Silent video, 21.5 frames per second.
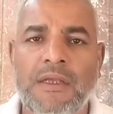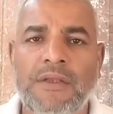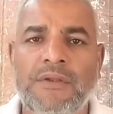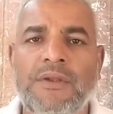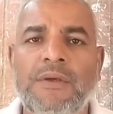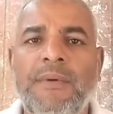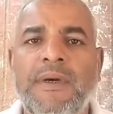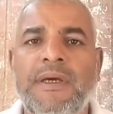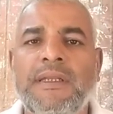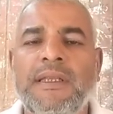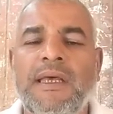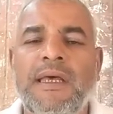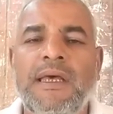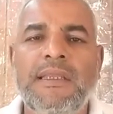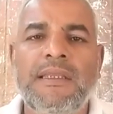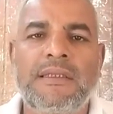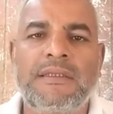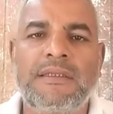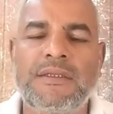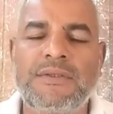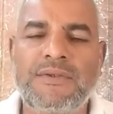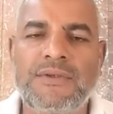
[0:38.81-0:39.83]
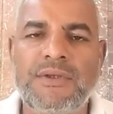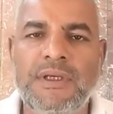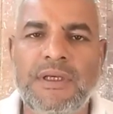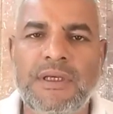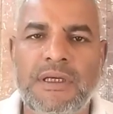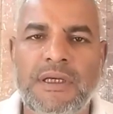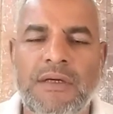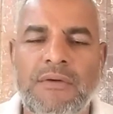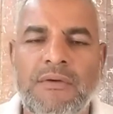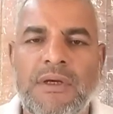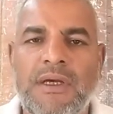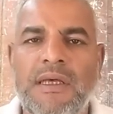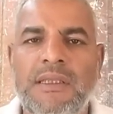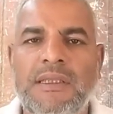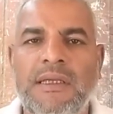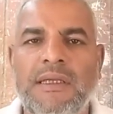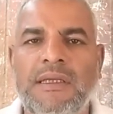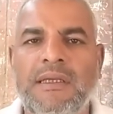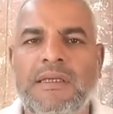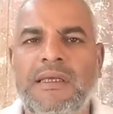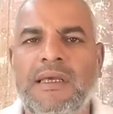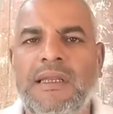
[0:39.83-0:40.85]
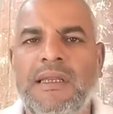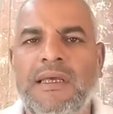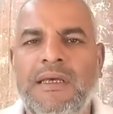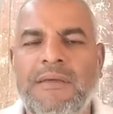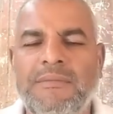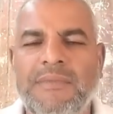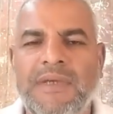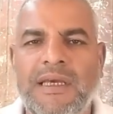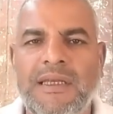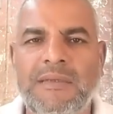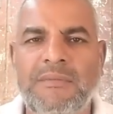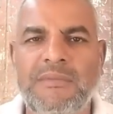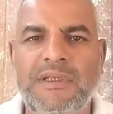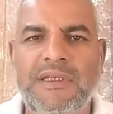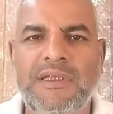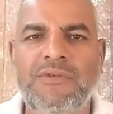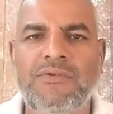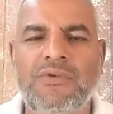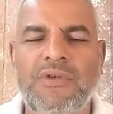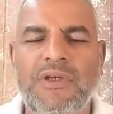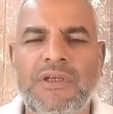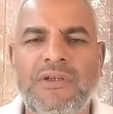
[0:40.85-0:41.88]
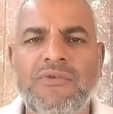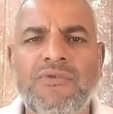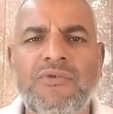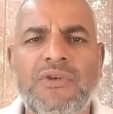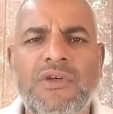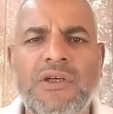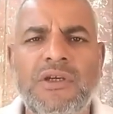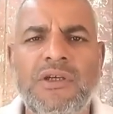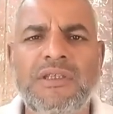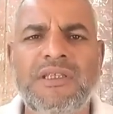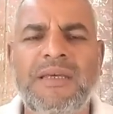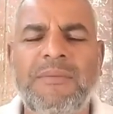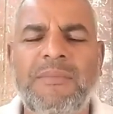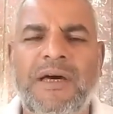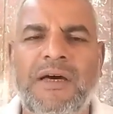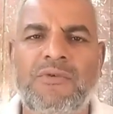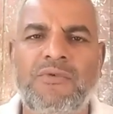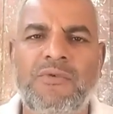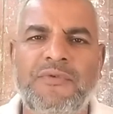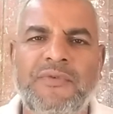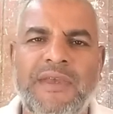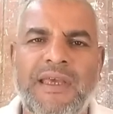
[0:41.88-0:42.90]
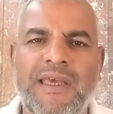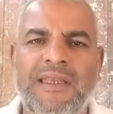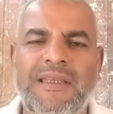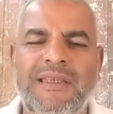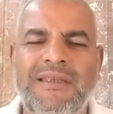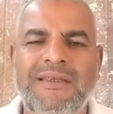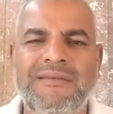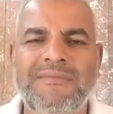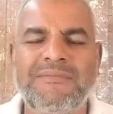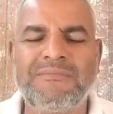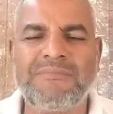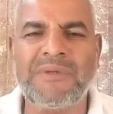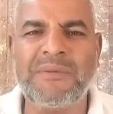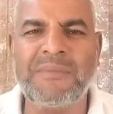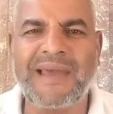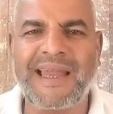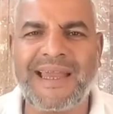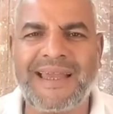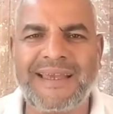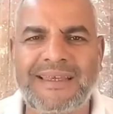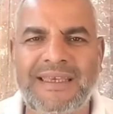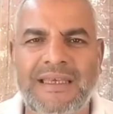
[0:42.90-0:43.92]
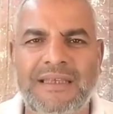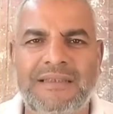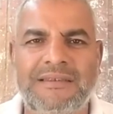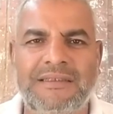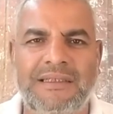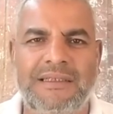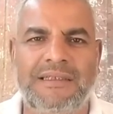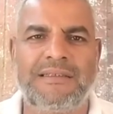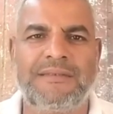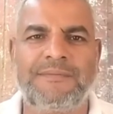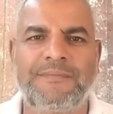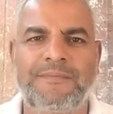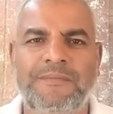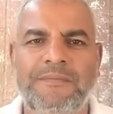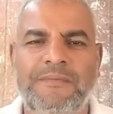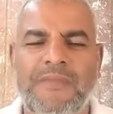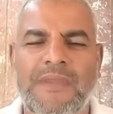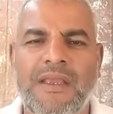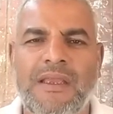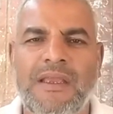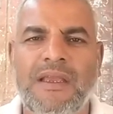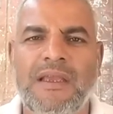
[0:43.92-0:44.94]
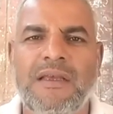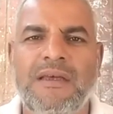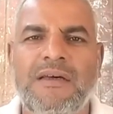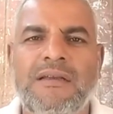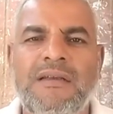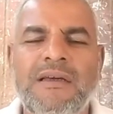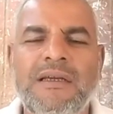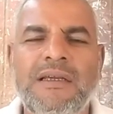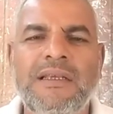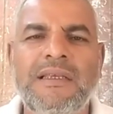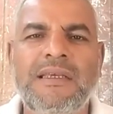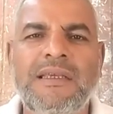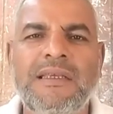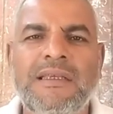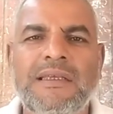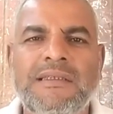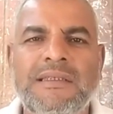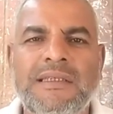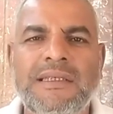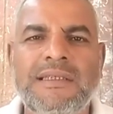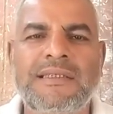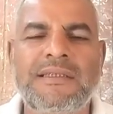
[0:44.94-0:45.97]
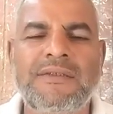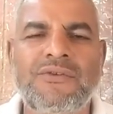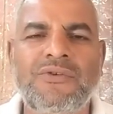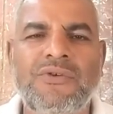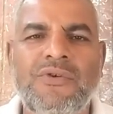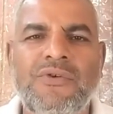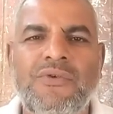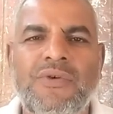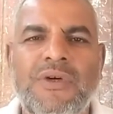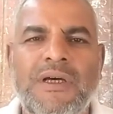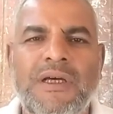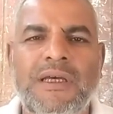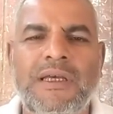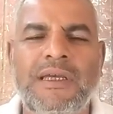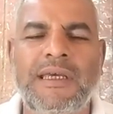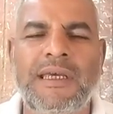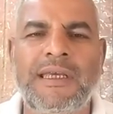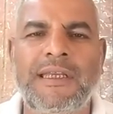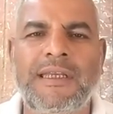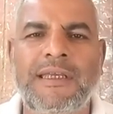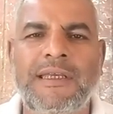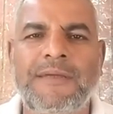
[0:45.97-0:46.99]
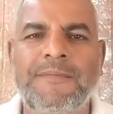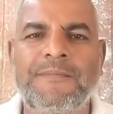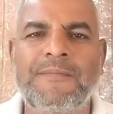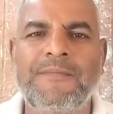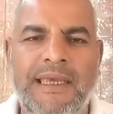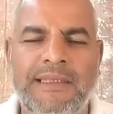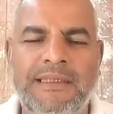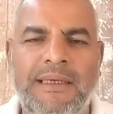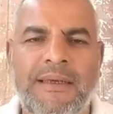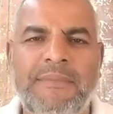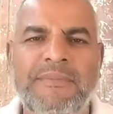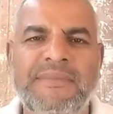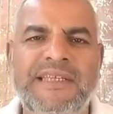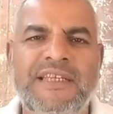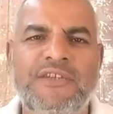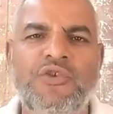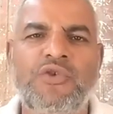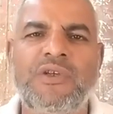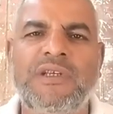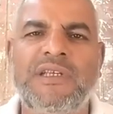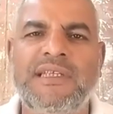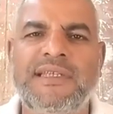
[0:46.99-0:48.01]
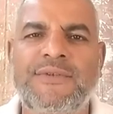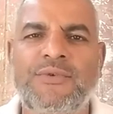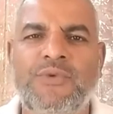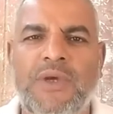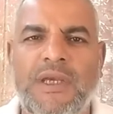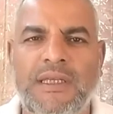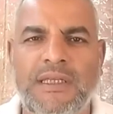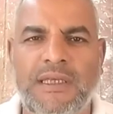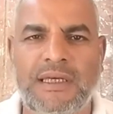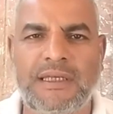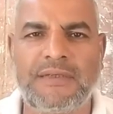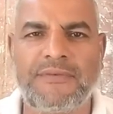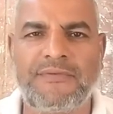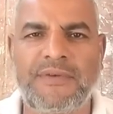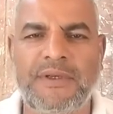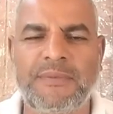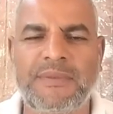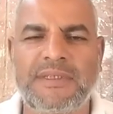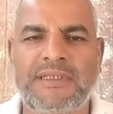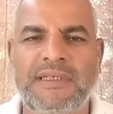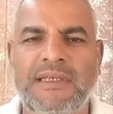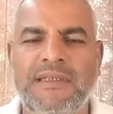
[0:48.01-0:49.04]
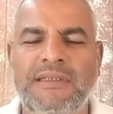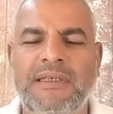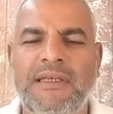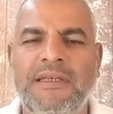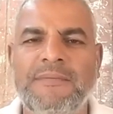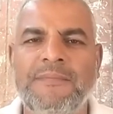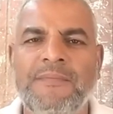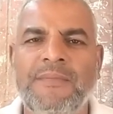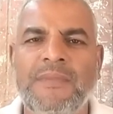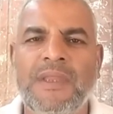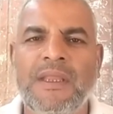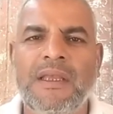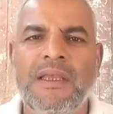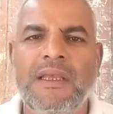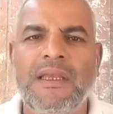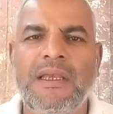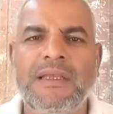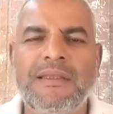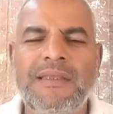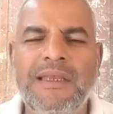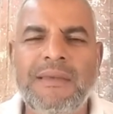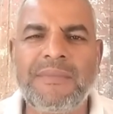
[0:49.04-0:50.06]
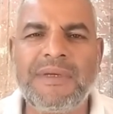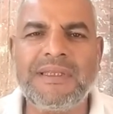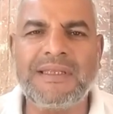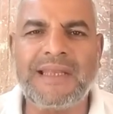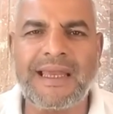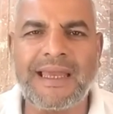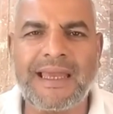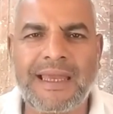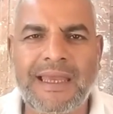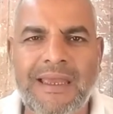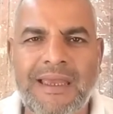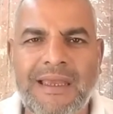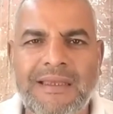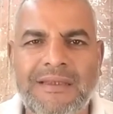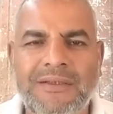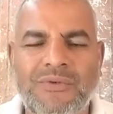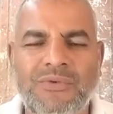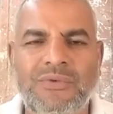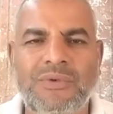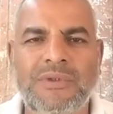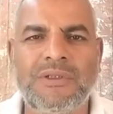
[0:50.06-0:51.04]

طبعا هذا التصريح أو هذا الكلام يعني من ايدو إيدوكين ده معروف يعني ممحكاتي يعني راجل كده تحس ان هو يعني يعني عامل زي شغل النسوان يعني فاهم ازاي انت دايما رغاي